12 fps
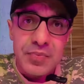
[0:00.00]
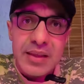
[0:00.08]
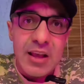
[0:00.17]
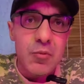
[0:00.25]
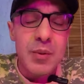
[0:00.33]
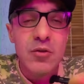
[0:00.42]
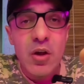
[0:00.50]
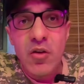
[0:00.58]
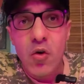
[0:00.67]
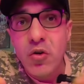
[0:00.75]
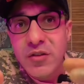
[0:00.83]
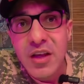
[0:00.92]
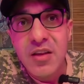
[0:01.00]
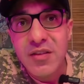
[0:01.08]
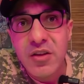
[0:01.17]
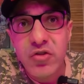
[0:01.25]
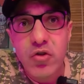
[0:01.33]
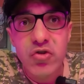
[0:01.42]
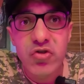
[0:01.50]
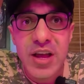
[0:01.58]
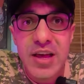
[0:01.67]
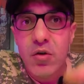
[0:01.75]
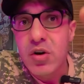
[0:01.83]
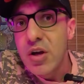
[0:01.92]
que as pessoas só conseguem sentir o
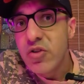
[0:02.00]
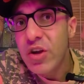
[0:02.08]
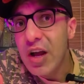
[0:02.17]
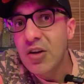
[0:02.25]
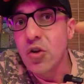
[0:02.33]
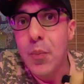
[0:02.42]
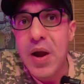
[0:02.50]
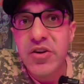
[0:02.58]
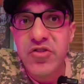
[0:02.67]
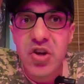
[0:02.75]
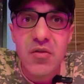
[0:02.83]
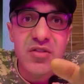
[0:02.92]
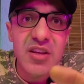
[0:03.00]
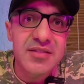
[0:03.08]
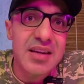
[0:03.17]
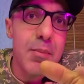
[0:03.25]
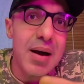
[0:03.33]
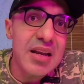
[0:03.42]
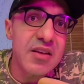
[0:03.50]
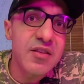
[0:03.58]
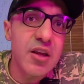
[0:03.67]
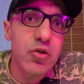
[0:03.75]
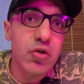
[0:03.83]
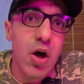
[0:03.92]
cheiro chegando pertinho, você que trabalha em
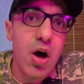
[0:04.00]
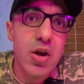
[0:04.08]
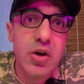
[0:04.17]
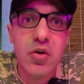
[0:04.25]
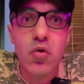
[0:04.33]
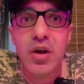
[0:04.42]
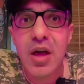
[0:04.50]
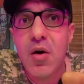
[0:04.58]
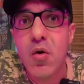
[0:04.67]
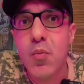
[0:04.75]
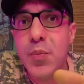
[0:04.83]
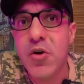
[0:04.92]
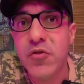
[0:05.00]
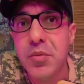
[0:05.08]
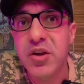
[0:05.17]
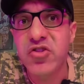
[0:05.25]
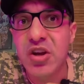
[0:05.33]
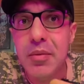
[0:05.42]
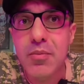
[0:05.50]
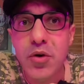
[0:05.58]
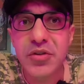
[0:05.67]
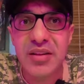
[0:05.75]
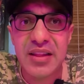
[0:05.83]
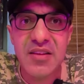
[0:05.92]
escritório, que não quer um perfume que chame
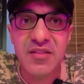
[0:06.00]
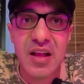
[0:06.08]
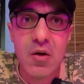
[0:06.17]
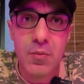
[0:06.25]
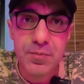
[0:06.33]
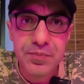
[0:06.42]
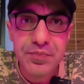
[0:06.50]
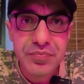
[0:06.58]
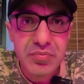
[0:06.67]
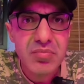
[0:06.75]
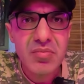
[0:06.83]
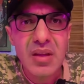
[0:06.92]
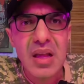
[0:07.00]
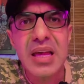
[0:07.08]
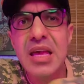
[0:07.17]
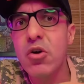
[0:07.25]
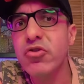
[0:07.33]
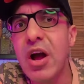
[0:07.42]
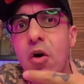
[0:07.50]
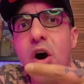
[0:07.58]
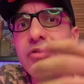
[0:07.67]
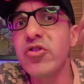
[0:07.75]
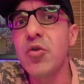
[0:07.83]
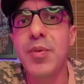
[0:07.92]
muita atenção, eu já
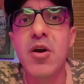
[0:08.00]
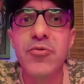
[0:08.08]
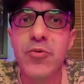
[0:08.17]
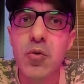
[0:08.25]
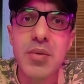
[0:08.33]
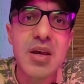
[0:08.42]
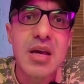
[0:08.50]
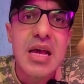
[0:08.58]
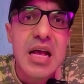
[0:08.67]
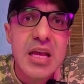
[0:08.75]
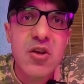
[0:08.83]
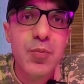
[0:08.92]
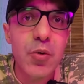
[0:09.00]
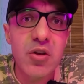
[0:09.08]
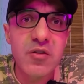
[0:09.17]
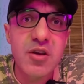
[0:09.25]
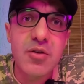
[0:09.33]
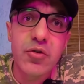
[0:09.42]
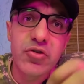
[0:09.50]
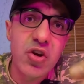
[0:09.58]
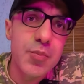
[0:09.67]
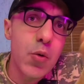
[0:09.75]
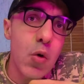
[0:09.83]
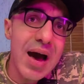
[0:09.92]
gosto de perfume explosivo,
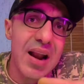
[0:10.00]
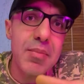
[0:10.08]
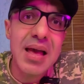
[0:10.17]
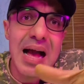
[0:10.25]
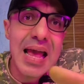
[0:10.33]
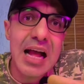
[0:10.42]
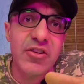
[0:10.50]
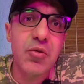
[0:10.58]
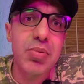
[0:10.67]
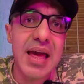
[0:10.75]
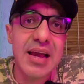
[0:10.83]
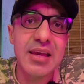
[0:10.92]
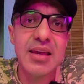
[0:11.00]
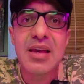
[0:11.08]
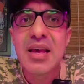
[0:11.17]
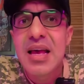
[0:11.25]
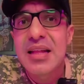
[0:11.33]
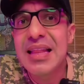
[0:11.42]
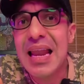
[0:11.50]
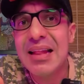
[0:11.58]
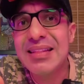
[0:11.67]
tipo o árabe Hayat Black, da